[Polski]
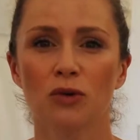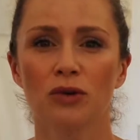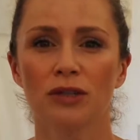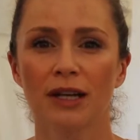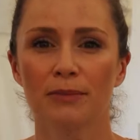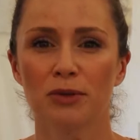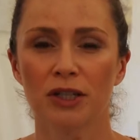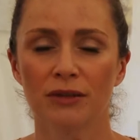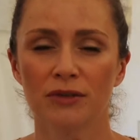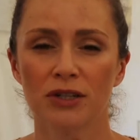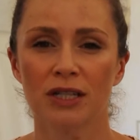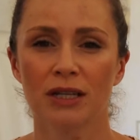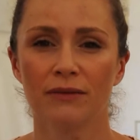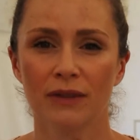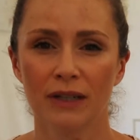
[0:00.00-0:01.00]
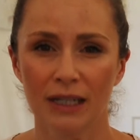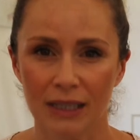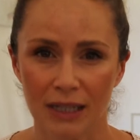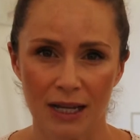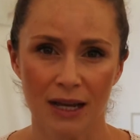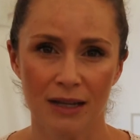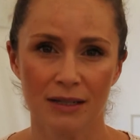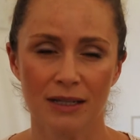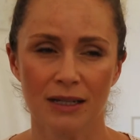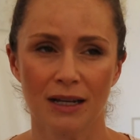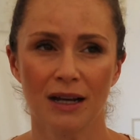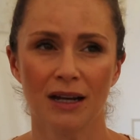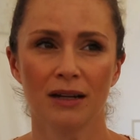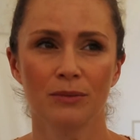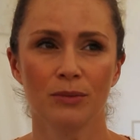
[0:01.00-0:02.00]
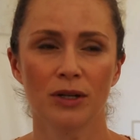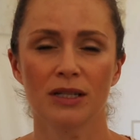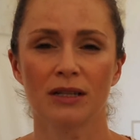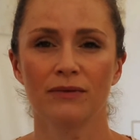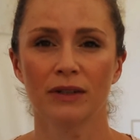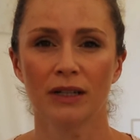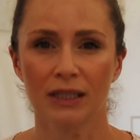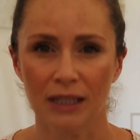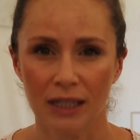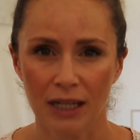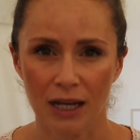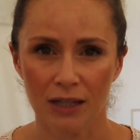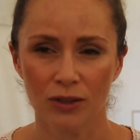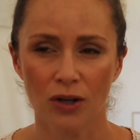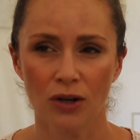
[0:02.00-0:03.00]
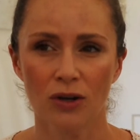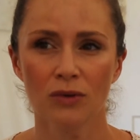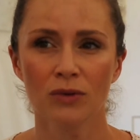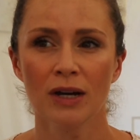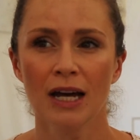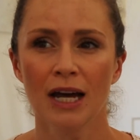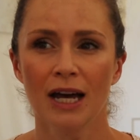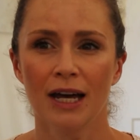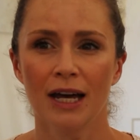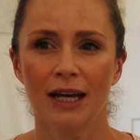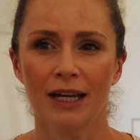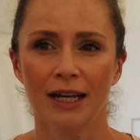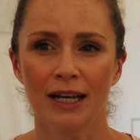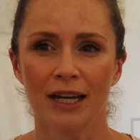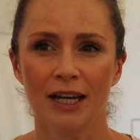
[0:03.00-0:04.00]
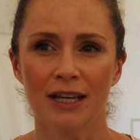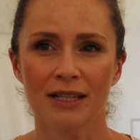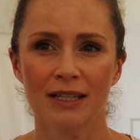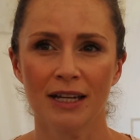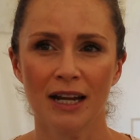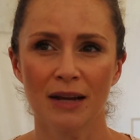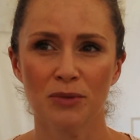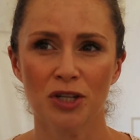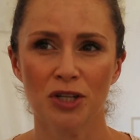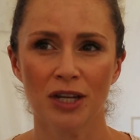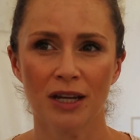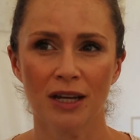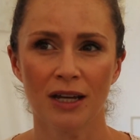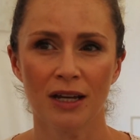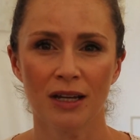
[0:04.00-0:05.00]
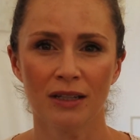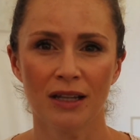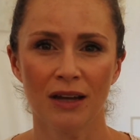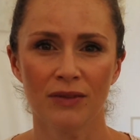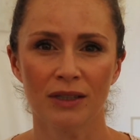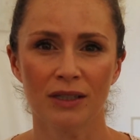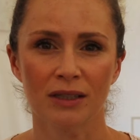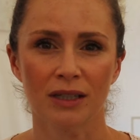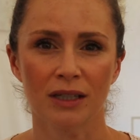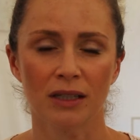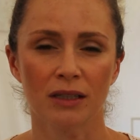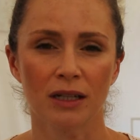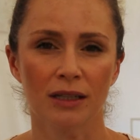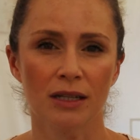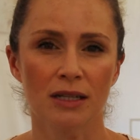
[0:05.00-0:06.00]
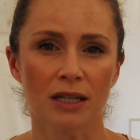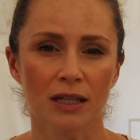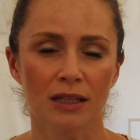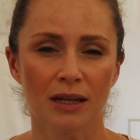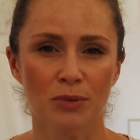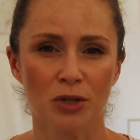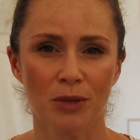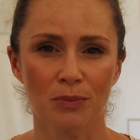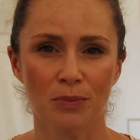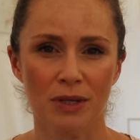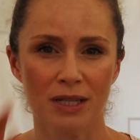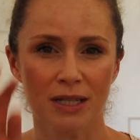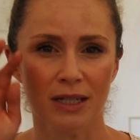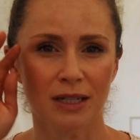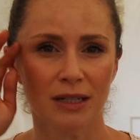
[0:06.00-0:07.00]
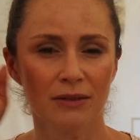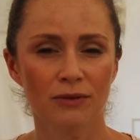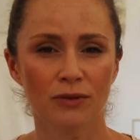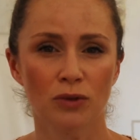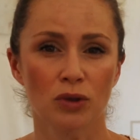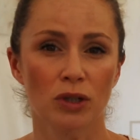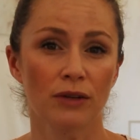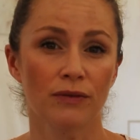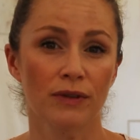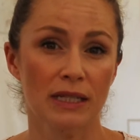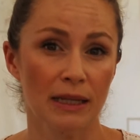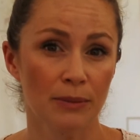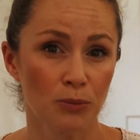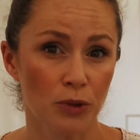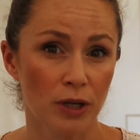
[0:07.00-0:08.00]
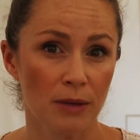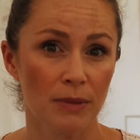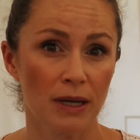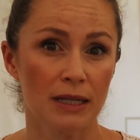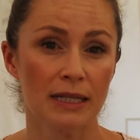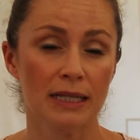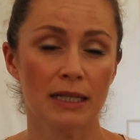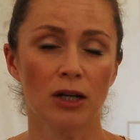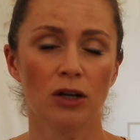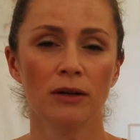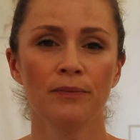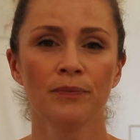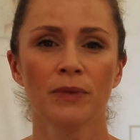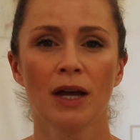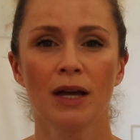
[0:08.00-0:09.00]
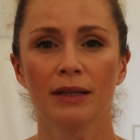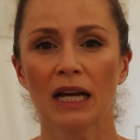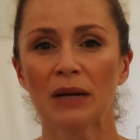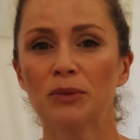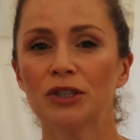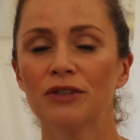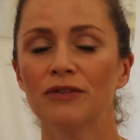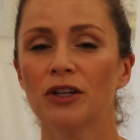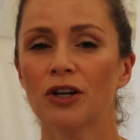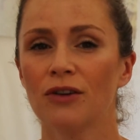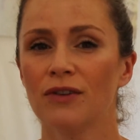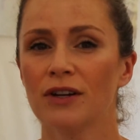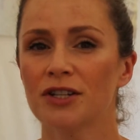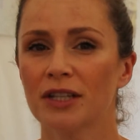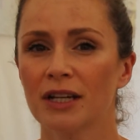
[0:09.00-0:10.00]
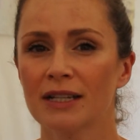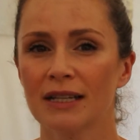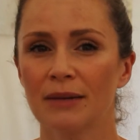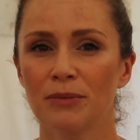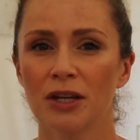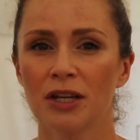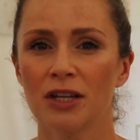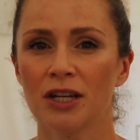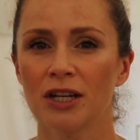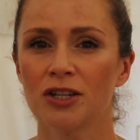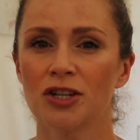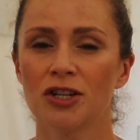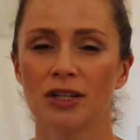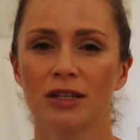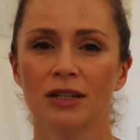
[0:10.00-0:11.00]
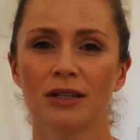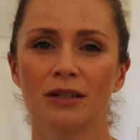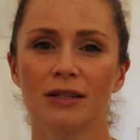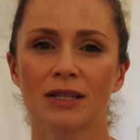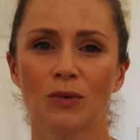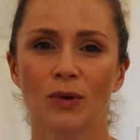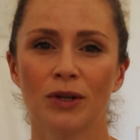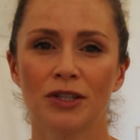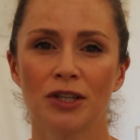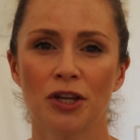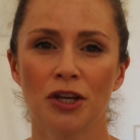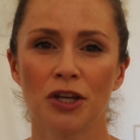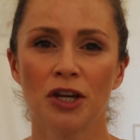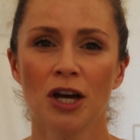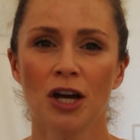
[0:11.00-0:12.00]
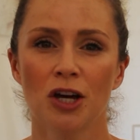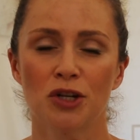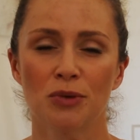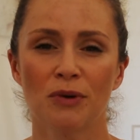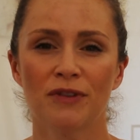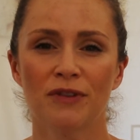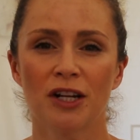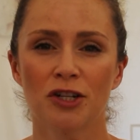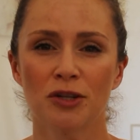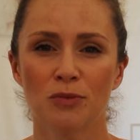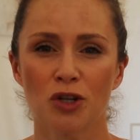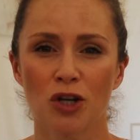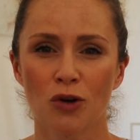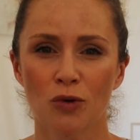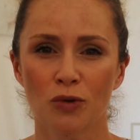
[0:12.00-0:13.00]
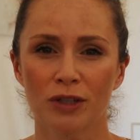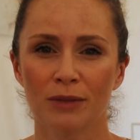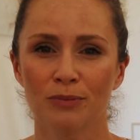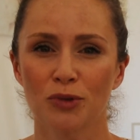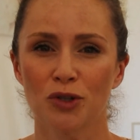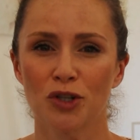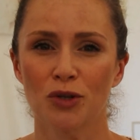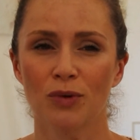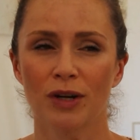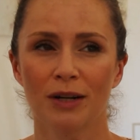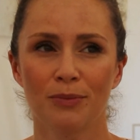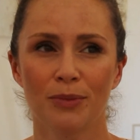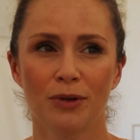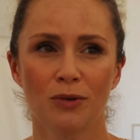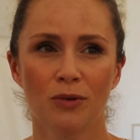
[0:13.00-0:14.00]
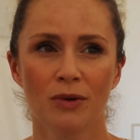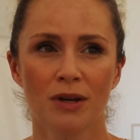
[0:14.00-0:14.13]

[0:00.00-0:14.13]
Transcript: kuchnia przede wszystkim wegetariańska, bo jestem wegetarianką e, i staram się nawet takie tradycyjne przepisy, w których występuje mięso, tak modyfikować, tak zamieniać e, składniki, żeby w dalszym ciągu ten posiłek był